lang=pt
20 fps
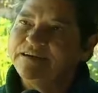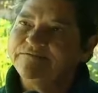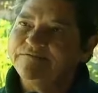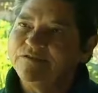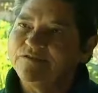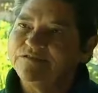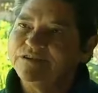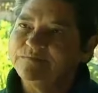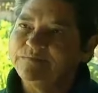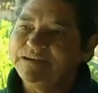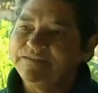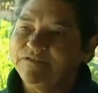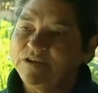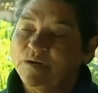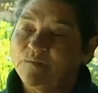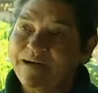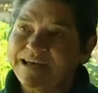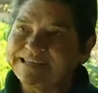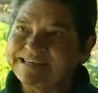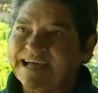o revólver em mim e
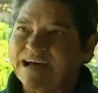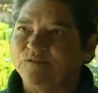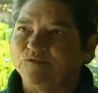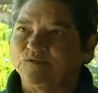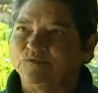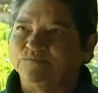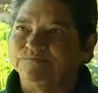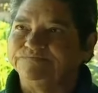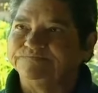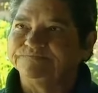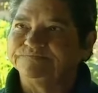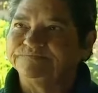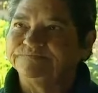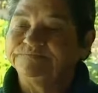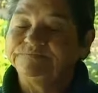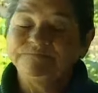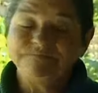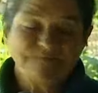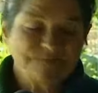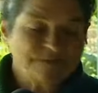falou: é um assalto.
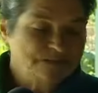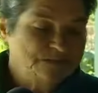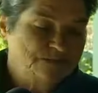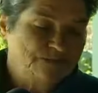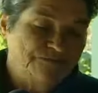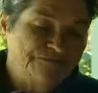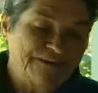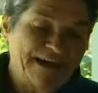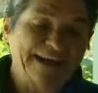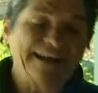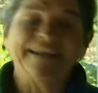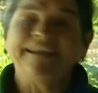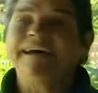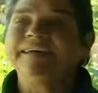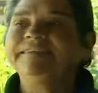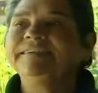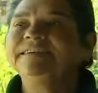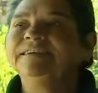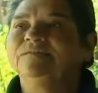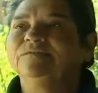Não fala
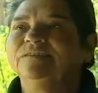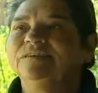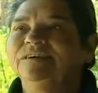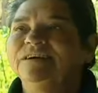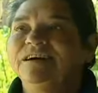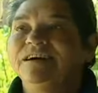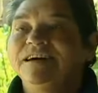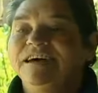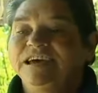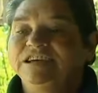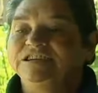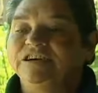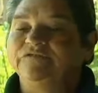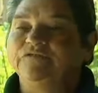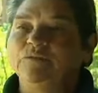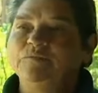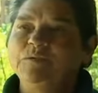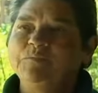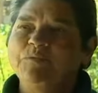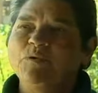nada não. E já
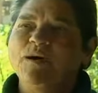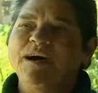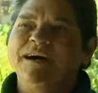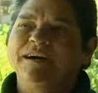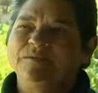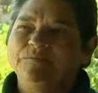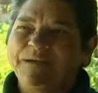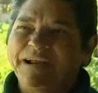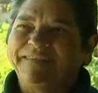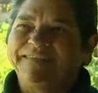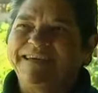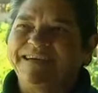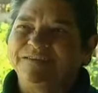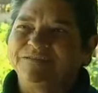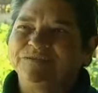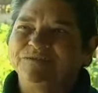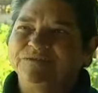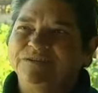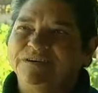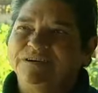foi me empurrando para
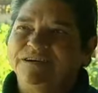dentro.